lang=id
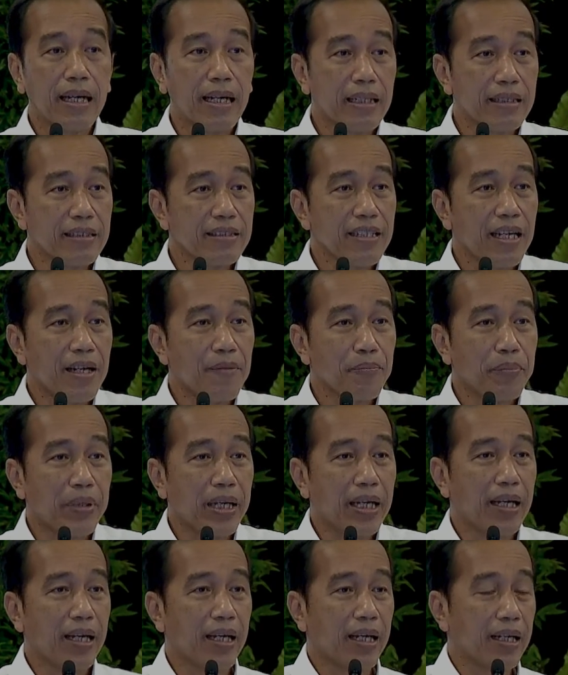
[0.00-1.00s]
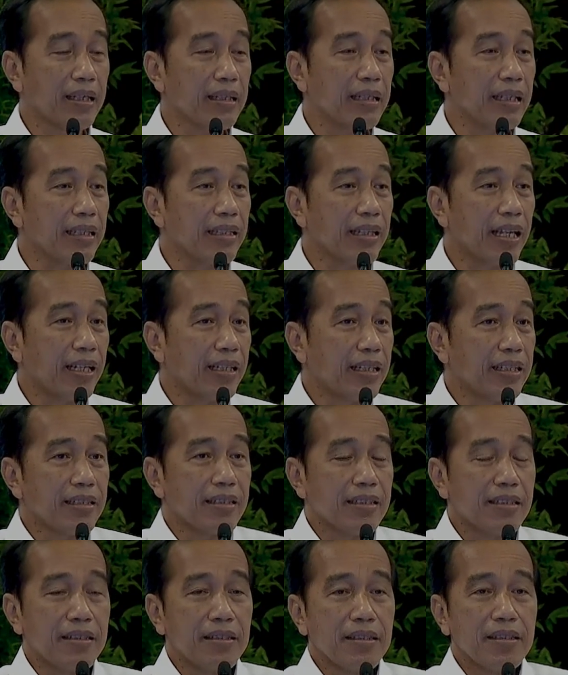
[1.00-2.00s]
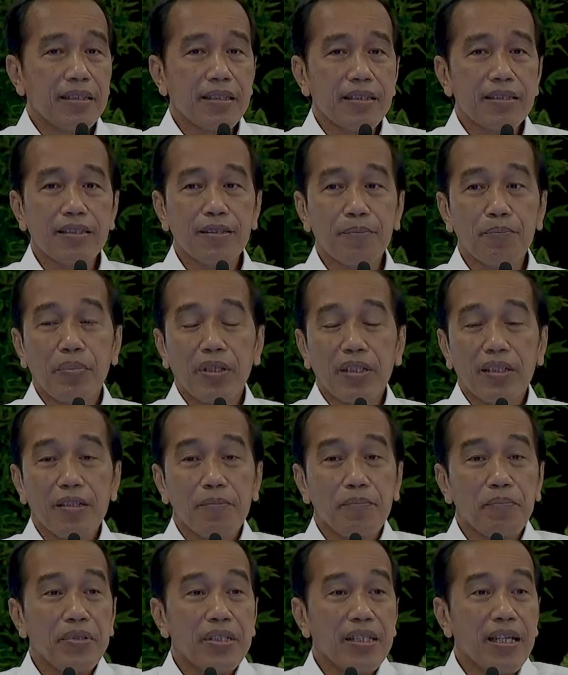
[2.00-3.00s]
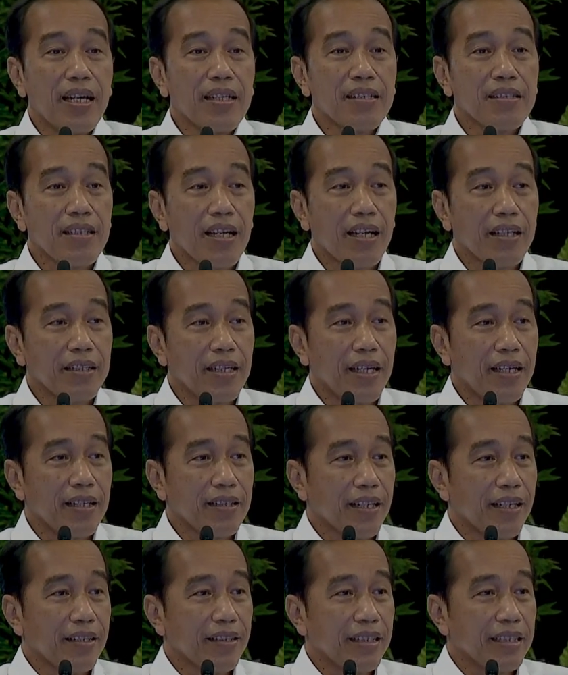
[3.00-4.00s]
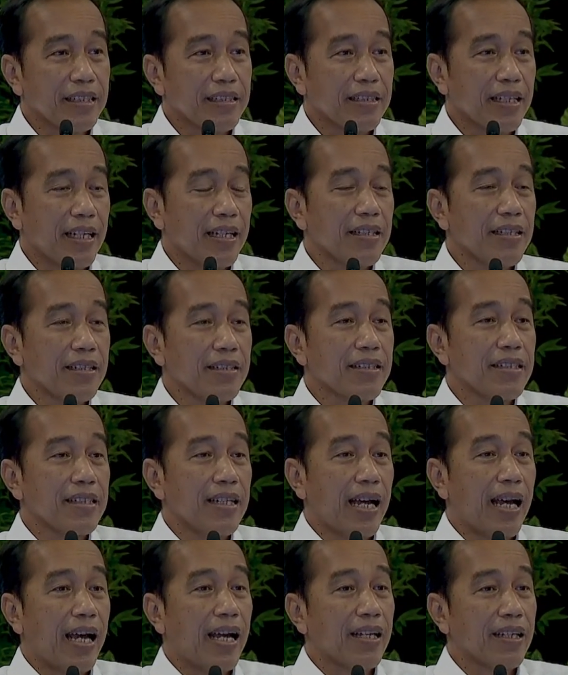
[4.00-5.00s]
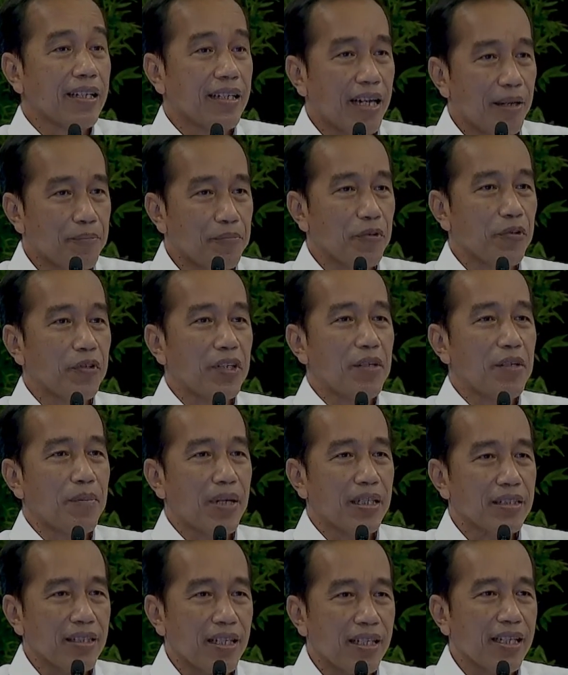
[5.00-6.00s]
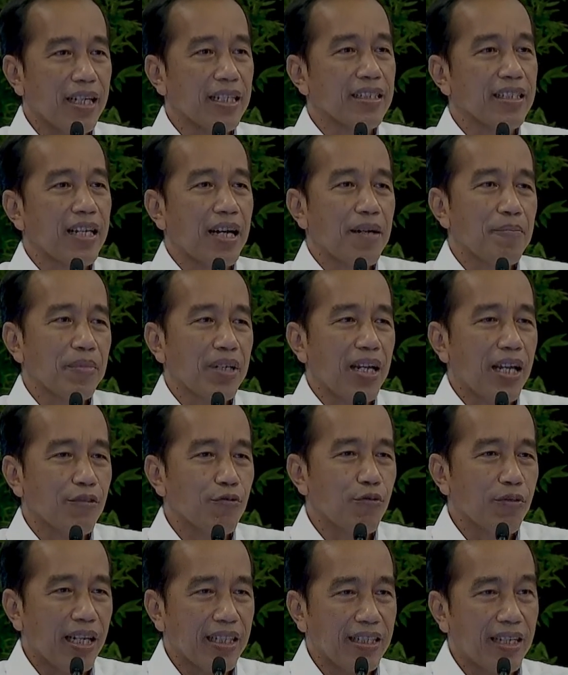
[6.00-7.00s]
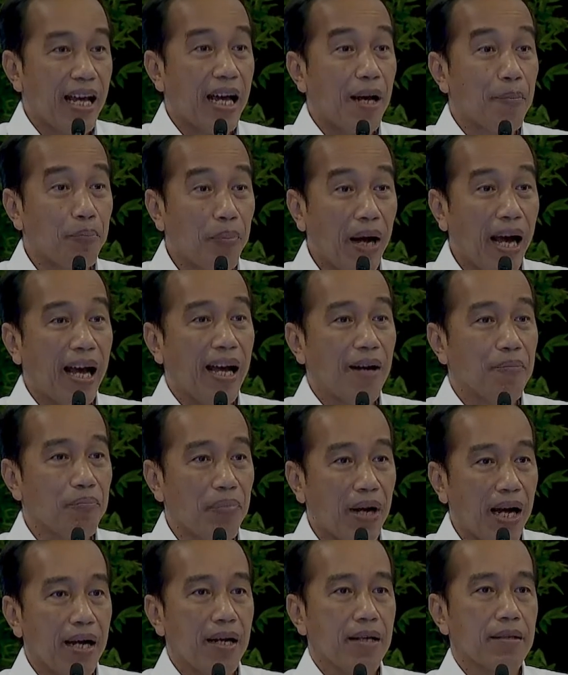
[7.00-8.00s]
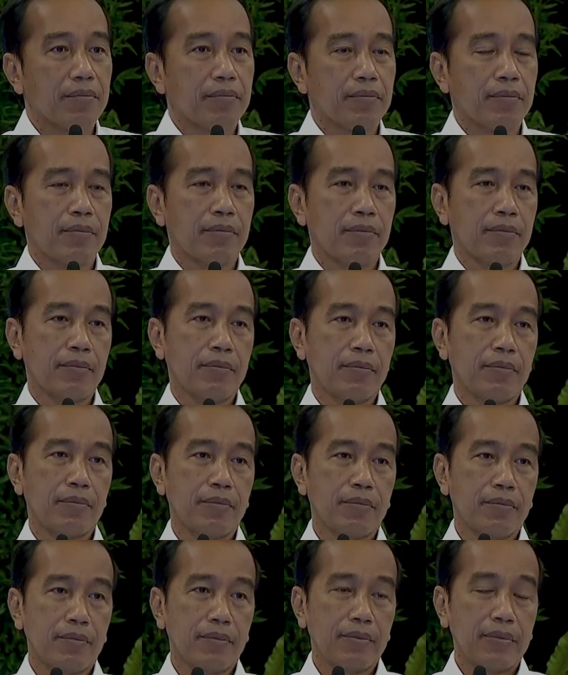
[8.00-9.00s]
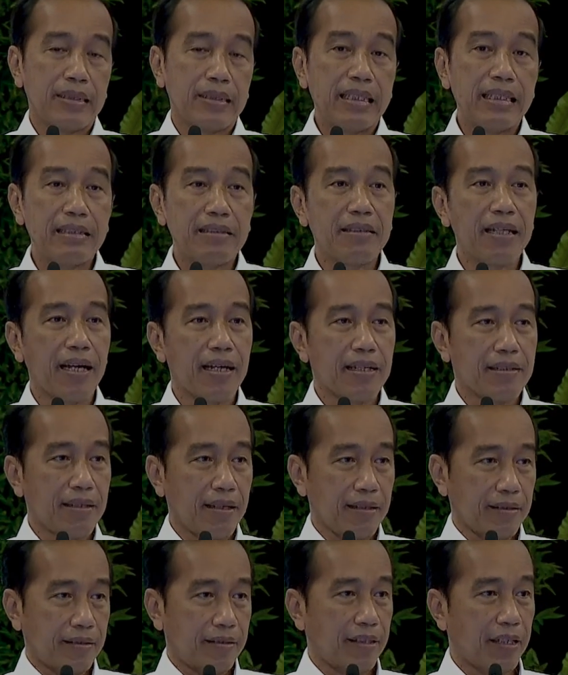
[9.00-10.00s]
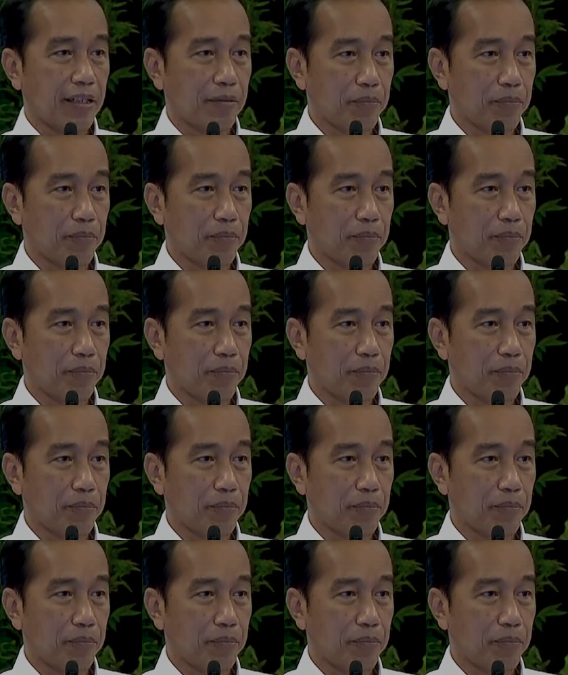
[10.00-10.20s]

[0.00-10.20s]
Jangan sampai kita ini seperti biasanya dan tidak dianggap oleh masyarakat enggak melakukan apa-apa. Tidak ada